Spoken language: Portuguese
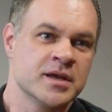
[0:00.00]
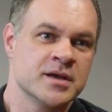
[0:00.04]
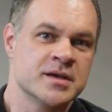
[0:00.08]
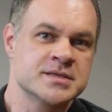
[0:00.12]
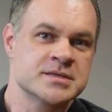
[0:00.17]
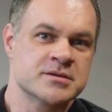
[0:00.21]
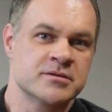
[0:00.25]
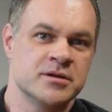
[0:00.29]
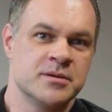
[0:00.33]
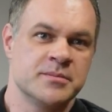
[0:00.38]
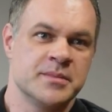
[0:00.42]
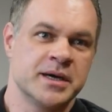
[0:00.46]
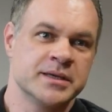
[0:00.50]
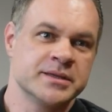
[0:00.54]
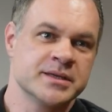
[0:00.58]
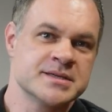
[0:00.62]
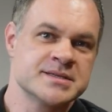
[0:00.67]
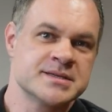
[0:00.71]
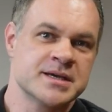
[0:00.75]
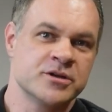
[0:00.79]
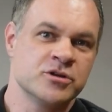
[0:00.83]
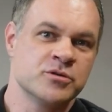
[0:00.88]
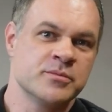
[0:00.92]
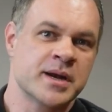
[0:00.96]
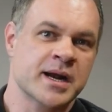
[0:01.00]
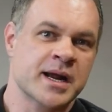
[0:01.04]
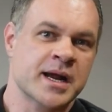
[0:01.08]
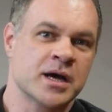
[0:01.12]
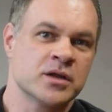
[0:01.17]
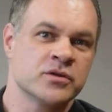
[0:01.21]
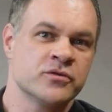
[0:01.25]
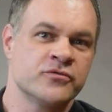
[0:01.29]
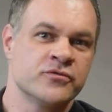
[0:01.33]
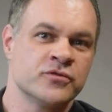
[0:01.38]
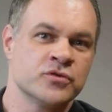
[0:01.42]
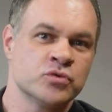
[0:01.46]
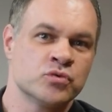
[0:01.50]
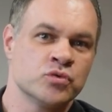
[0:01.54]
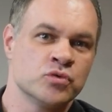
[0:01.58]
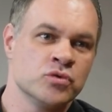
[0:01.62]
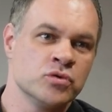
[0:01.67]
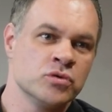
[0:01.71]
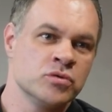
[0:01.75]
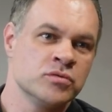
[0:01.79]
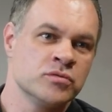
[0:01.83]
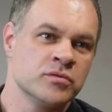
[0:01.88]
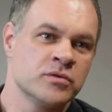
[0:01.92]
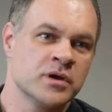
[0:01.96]
São demandas aí no mercado
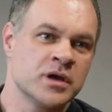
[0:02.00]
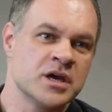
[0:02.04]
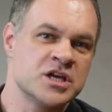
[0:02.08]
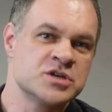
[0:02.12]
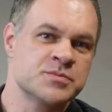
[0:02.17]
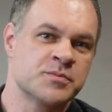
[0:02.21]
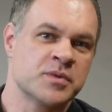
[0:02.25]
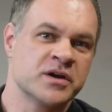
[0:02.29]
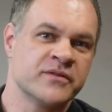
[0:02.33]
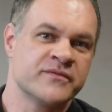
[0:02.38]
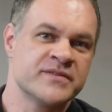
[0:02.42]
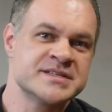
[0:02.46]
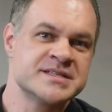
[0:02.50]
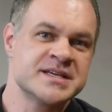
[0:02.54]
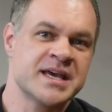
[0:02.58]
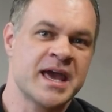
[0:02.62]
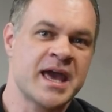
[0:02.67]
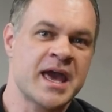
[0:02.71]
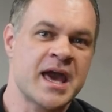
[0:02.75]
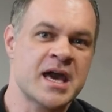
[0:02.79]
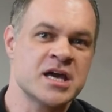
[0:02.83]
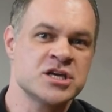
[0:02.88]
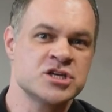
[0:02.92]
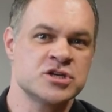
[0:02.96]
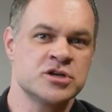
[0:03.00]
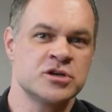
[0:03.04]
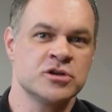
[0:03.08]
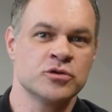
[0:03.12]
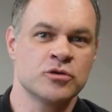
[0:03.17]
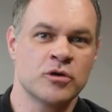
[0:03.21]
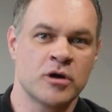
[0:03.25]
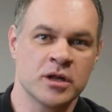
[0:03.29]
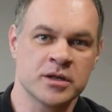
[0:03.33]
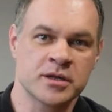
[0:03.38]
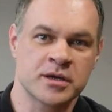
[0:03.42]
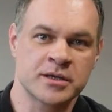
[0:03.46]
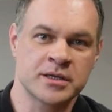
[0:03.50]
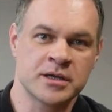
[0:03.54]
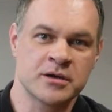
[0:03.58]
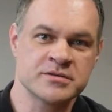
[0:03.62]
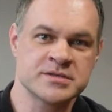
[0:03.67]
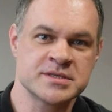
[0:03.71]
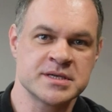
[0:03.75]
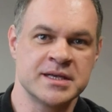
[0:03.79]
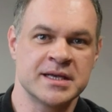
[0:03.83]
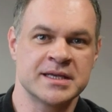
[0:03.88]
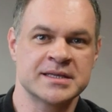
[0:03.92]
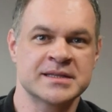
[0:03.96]
futuro, que a gente pode fazer hedge de dólar, né? Ou
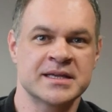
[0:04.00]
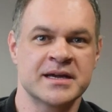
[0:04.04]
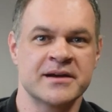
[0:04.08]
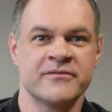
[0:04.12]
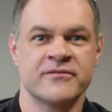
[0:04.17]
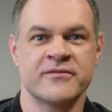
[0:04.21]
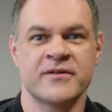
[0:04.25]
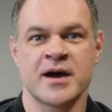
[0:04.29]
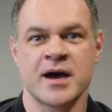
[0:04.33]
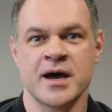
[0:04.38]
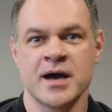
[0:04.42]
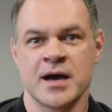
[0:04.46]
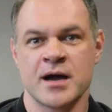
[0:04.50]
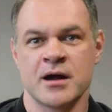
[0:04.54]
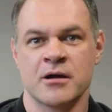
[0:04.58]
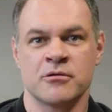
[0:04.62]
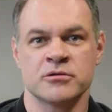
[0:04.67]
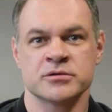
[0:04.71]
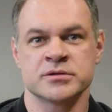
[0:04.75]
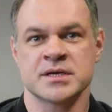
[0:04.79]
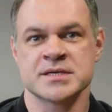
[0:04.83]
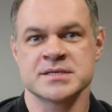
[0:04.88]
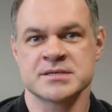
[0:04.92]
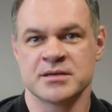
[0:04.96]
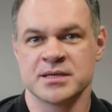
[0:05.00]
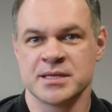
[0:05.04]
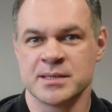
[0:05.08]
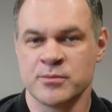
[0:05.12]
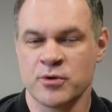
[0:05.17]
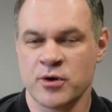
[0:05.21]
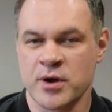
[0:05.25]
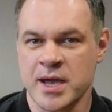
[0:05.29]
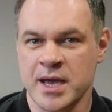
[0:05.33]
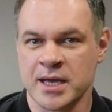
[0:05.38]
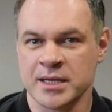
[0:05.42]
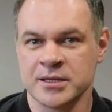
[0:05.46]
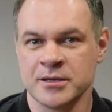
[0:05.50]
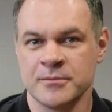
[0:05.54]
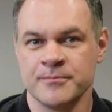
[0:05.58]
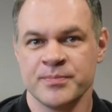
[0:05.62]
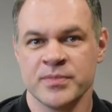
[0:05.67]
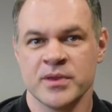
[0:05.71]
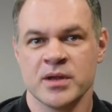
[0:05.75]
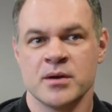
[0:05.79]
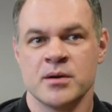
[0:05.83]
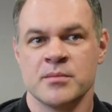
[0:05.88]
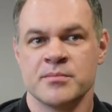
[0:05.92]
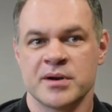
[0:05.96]
seria travar a cotação da moeda
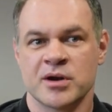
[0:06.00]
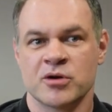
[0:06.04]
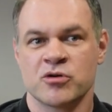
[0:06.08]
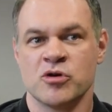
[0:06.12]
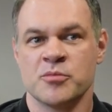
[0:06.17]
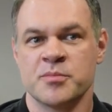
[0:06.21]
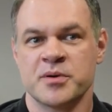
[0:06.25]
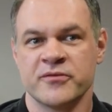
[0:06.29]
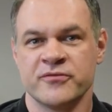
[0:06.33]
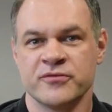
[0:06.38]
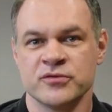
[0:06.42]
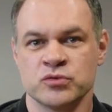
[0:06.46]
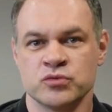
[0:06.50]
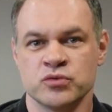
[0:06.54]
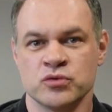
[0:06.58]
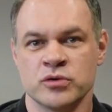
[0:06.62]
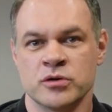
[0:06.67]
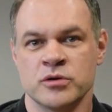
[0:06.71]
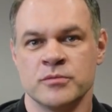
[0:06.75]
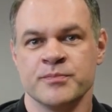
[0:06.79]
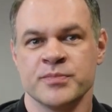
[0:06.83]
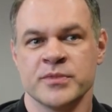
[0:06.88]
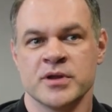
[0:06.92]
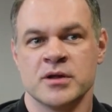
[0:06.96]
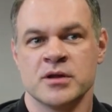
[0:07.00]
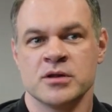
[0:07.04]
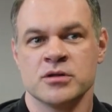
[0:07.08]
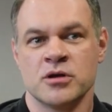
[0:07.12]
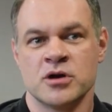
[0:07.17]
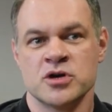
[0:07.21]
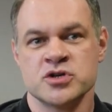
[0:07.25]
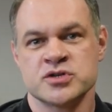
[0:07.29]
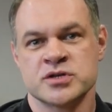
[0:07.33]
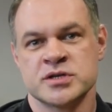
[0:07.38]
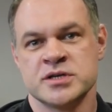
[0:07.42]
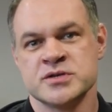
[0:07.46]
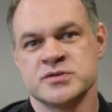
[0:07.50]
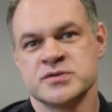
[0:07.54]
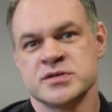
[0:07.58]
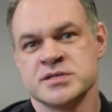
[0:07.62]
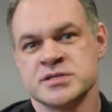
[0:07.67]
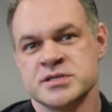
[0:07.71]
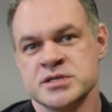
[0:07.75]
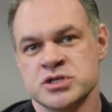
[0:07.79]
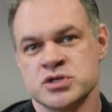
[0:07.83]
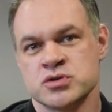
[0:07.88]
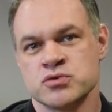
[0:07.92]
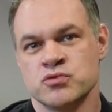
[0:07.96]
para compra futuro. Lógico que isso
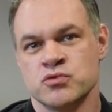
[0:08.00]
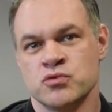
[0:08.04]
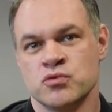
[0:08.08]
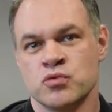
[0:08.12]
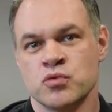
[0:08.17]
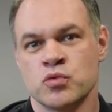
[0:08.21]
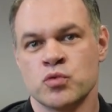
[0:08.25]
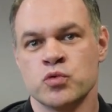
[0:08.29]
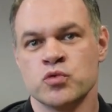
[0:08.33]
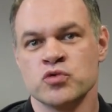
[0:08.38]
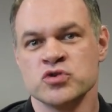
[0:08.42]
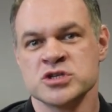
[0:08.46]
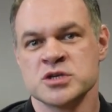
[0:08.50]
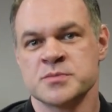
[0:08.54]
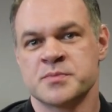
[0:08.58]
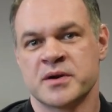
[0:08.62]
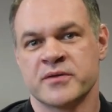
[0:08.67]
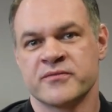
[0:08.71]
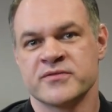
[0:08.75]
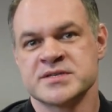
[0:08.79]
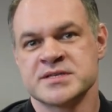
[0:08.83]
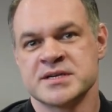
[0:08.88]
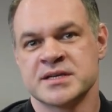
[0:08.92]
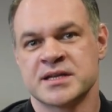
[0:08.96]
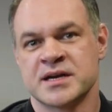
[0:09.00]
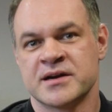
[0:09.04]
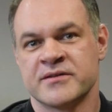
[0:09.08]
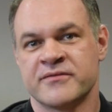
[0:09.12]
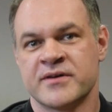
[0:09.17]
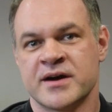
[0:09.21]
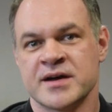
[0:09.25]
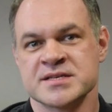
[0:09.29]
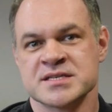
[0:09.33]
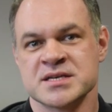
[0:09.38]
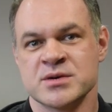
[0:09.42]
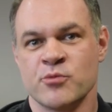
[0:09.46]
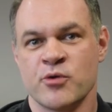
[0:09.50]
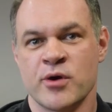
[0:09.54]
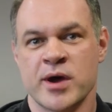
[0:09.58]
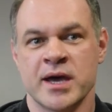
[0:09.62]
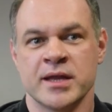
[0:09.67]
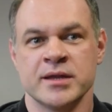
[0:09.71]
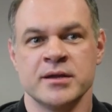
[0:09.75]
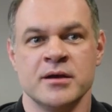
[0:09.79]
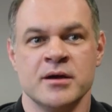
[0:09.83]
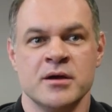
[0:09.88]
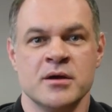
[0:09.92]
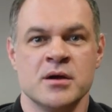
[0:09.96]
existe um, um custo para você travar essa
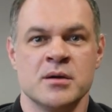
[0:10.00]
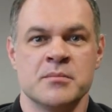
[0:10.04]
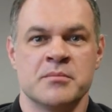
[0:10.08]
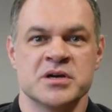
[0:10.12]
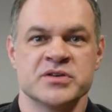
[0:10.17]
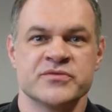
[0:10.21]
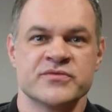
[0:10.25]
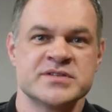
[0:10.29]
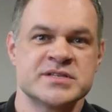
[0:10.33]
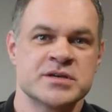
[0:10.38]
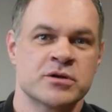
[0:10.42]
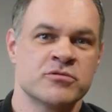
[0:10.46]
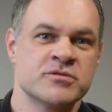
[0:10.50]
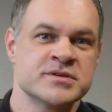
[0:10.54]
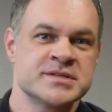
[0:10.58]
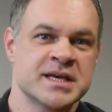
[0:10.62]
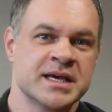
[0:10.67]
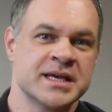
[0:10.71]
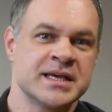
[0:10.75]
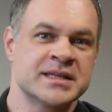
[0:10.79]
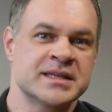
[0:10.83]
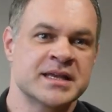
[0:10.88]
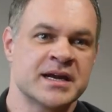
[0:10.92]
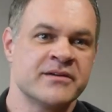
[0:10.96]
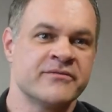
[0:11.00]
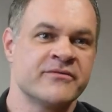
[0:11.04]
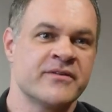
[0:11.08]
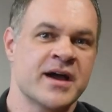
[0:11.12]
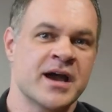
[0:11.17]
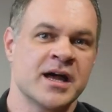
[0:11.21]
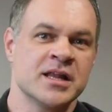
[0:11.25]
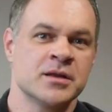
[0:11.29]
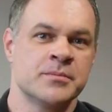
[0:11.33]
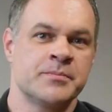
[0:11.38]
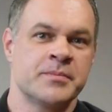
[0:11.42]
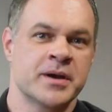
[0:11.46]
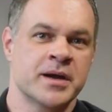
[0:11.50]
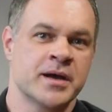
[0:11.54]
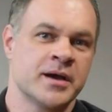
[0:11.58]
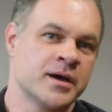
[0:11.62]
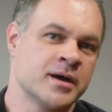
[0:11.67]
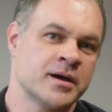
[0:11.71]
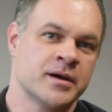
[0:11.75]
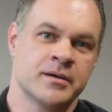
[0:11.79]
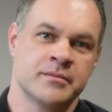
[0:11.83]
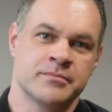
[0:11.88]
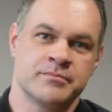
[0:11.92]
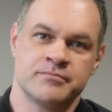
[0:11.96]
moeda, mas você consegue travar ela
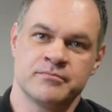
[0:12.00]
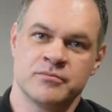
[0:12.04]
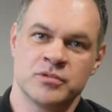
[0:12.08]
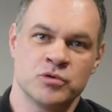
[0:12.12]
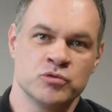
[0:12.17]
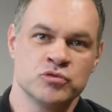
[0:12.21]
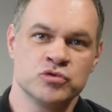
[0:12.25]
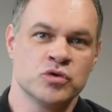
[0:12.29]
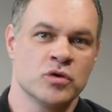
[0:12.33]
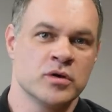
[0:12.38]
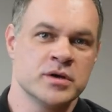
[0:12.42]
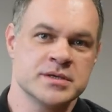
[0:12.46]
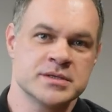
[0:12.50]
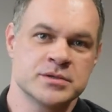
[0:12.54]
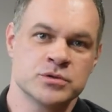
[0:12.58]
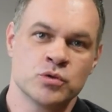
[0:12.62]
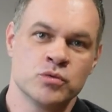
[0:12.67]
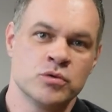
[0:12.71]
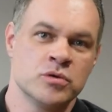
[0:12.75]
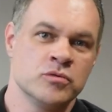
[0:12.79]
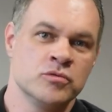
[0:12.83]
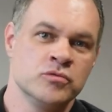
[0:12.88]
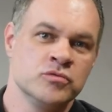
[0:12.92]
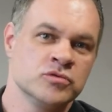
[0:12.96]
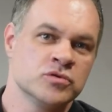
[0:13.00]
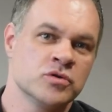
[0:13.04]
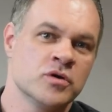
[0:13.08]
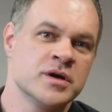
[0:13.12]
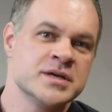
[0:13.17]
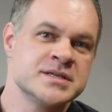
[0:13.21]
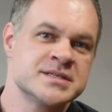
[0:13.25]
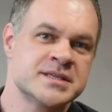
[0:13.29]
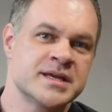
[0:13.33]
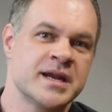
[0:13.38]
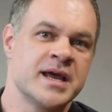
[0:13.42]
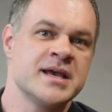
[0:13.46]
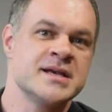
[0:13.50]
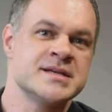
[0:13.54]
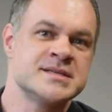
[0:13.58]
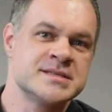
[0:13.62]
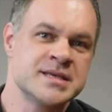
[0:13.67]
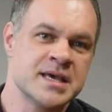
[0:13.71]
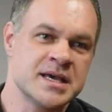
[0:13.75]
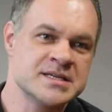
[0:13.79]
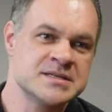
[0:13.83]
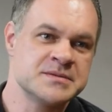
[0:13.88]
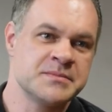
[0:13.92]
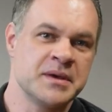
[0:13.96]
para um, dois, um, dois, três,
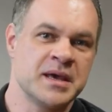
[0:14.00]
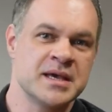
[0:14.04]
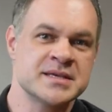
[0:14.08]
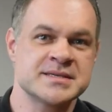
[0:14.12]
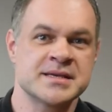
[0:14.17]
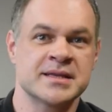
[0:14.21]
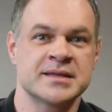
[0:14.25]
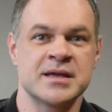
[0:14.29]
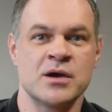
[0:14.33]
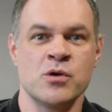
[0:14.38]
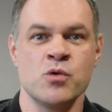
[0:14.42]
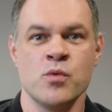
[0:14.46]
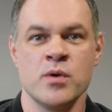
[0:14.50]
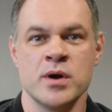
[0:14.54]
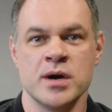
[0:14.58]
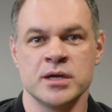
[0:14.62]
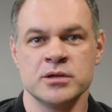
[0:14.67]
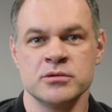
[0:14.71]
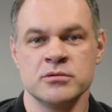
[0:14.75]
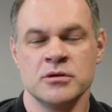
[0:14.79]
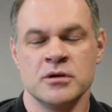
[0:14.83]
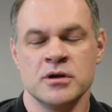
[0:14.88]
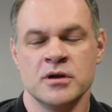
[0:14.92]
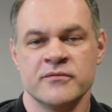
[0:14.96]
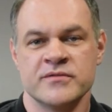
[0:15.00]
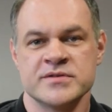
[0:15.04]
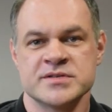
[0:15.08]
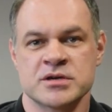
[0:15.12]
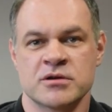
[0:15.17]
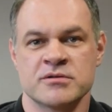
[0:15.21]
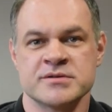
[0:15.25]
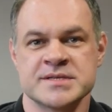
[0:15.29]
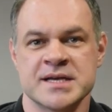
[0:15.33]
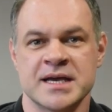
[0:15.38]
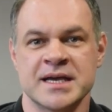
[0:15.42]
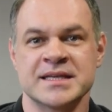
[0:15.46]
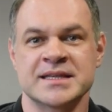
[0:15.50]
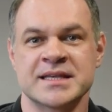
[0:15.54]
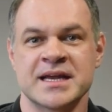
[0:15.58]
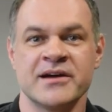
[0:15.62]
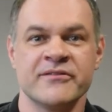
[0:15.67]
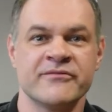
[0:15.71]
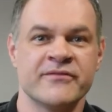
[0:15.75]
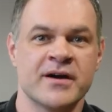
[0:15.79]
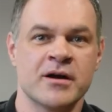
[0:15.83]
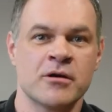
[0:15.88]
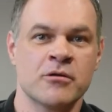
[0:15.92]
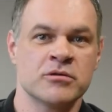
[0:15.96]
seis meses até um ano, você consegue
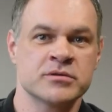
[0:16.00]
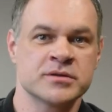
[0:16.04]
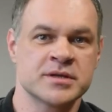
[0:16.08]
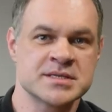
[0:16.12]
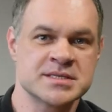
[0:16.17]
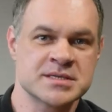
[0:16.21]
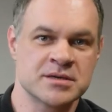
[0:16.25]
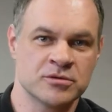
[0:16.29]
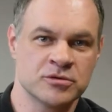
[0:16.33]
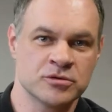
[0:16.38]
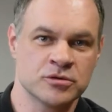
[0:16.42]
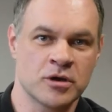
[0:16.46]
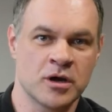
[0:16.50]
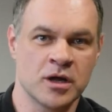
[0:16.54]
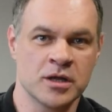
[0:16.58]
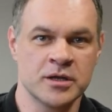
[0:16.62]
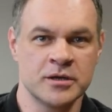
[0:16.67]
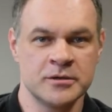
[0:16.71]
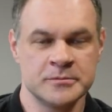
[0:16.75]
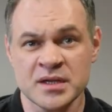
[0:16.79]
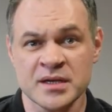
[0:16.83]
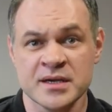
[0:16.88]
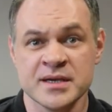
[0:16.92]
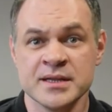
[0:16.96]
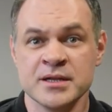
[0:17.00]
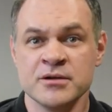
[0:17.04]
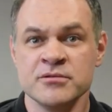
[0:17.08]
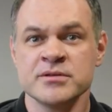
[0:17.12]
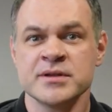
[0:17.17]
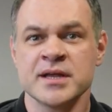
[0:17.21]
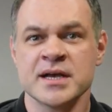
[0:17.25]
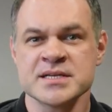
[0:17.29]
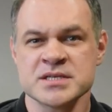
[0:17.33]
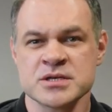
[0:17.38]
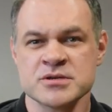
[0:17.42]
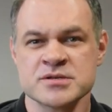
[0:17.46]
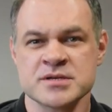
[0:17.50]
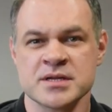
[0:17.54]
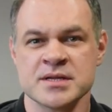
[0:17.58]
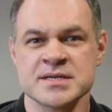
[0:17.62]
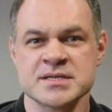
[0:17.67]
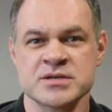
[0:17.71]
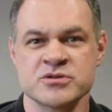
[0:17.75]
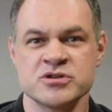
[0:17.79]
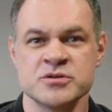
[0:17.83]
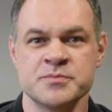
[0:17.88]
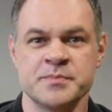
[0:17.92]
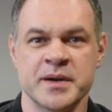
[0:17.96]
travar a cotação do dólar e não ter essa
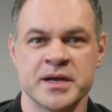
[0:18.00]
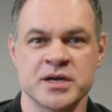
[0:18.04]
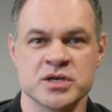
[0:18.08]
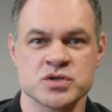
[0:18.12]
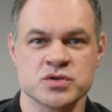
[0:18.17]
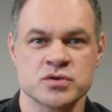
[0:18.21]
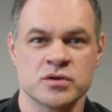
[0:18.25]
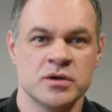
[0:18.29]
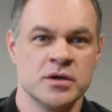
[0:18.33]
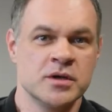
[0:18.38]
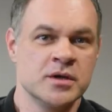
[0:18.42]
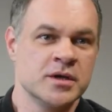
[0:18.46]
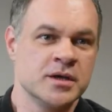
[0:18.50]
oscilação de preço.